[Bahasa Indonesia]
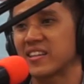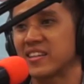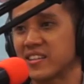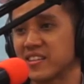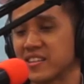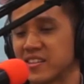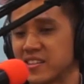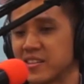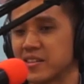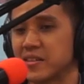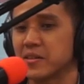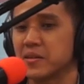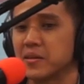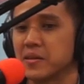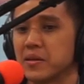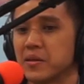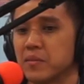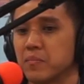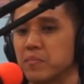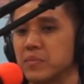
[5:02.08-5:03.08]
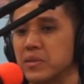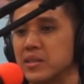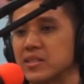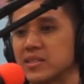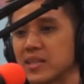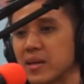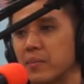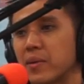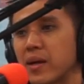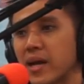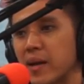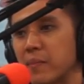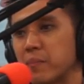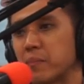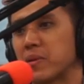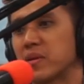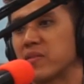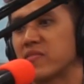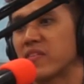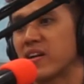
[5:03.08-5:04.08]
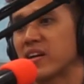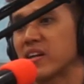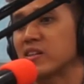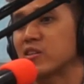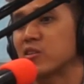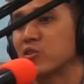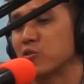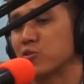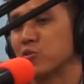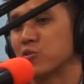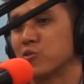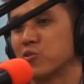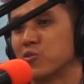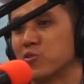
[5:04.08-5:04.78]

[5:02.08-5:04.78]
ini bisa mengamplify itu.